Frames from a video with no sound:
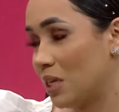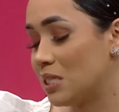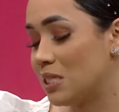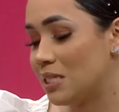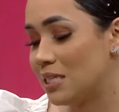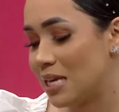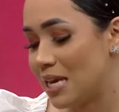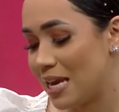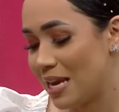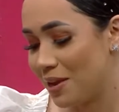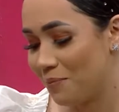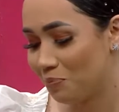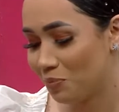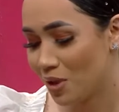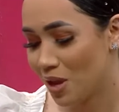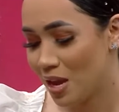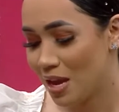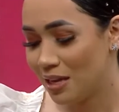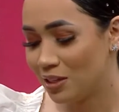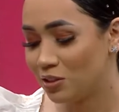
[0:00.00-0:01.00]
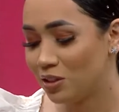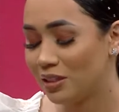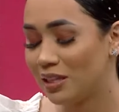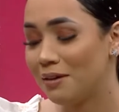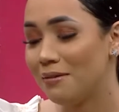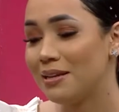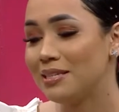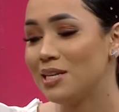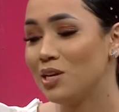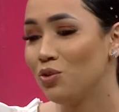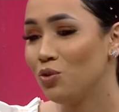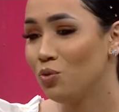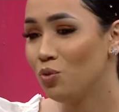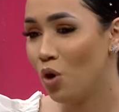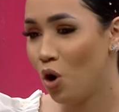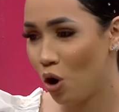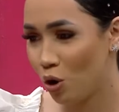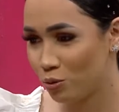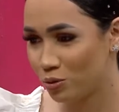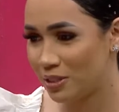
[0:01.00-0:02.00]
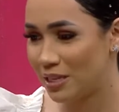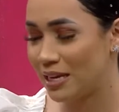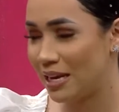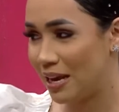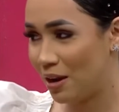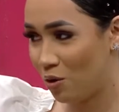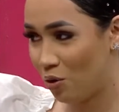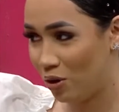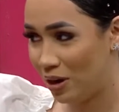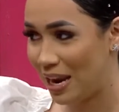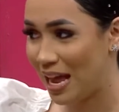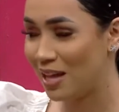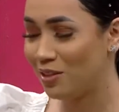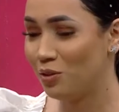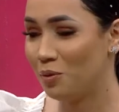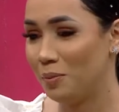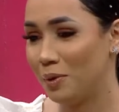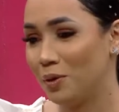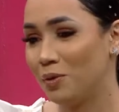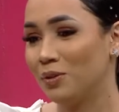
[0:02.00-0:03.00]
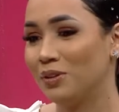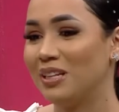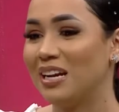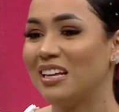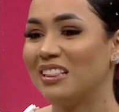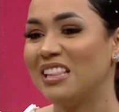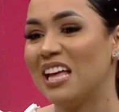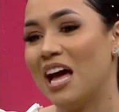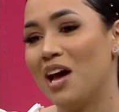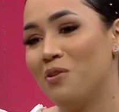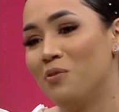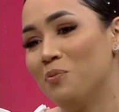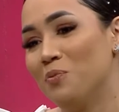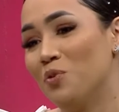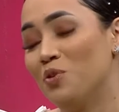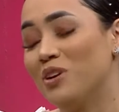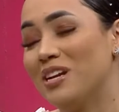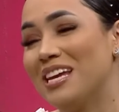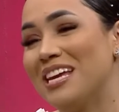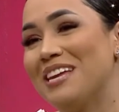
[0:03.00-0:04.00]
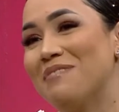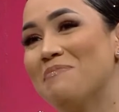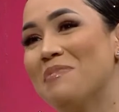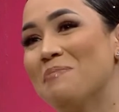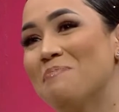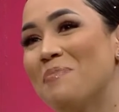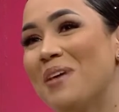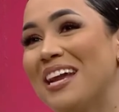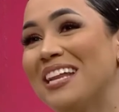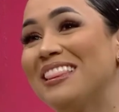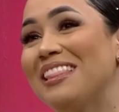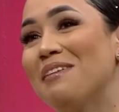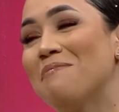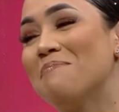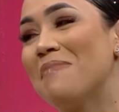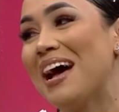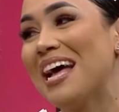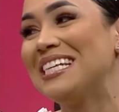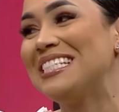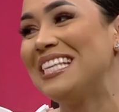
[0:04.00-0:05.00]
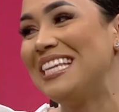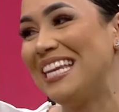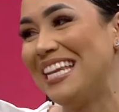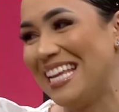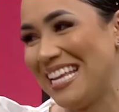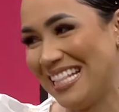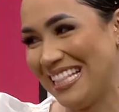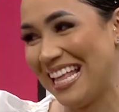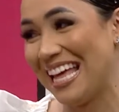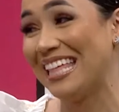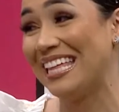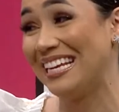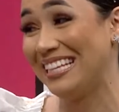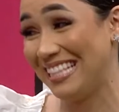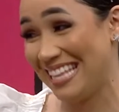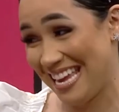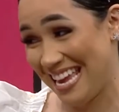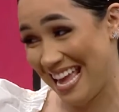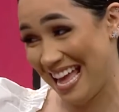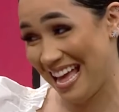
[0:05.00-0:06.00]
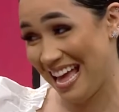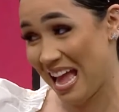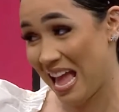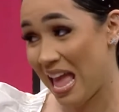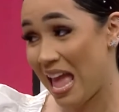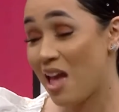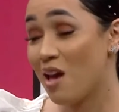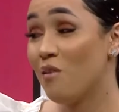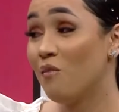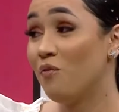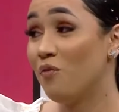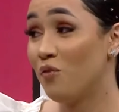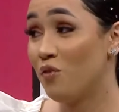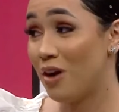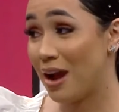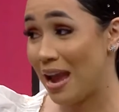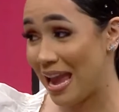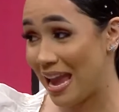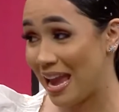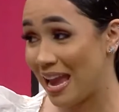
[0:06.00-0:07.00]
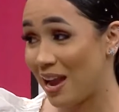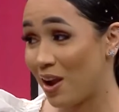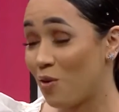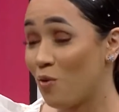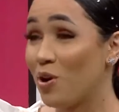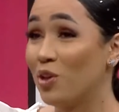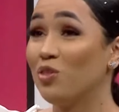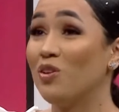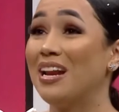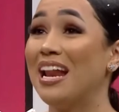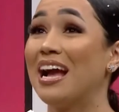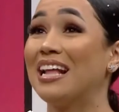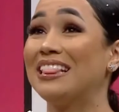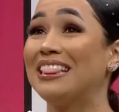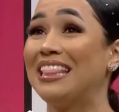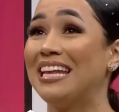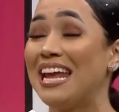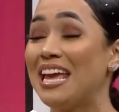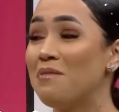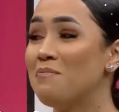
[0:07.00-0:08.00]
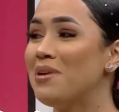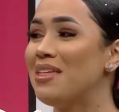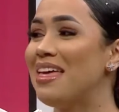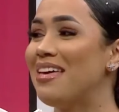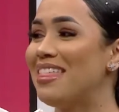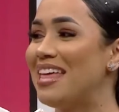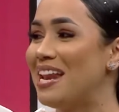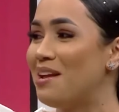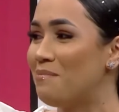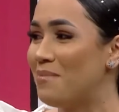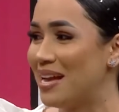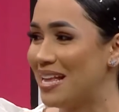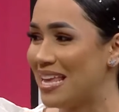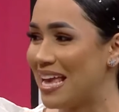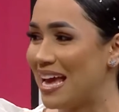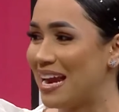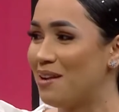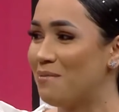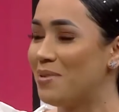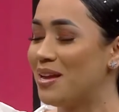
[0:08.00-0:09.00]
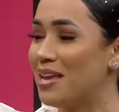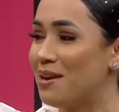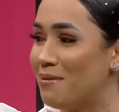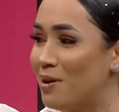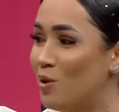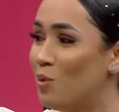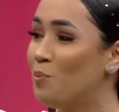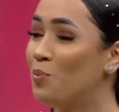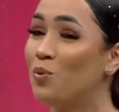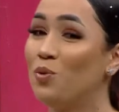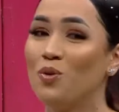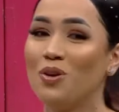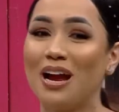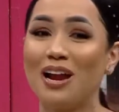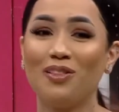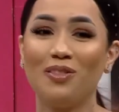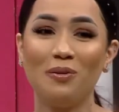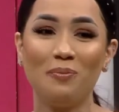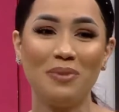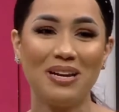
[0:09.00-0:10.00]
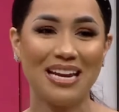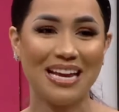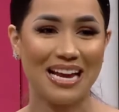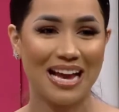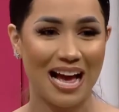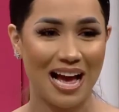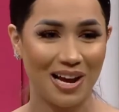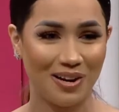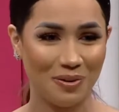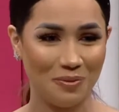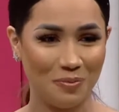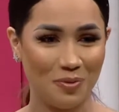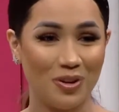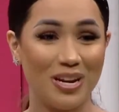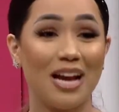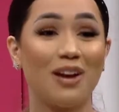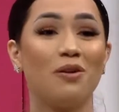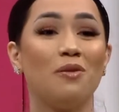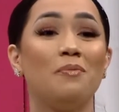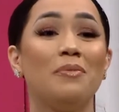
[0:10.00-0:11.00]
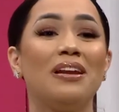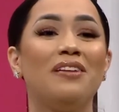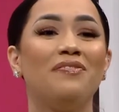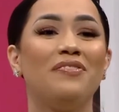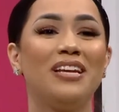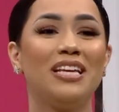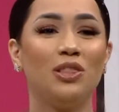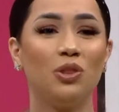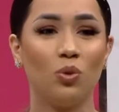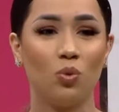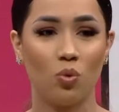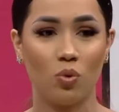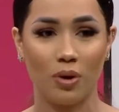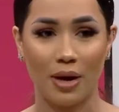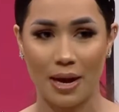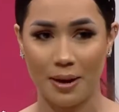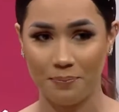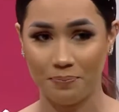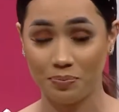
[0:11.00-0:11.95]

Sí, yo estaba haciendo un hosting en Orlando, me contrataron, more, y mi parte más linda del día fue cuando a las tres y media de la mañana me llevaron por un lugar dominicano, more, a comer fritura.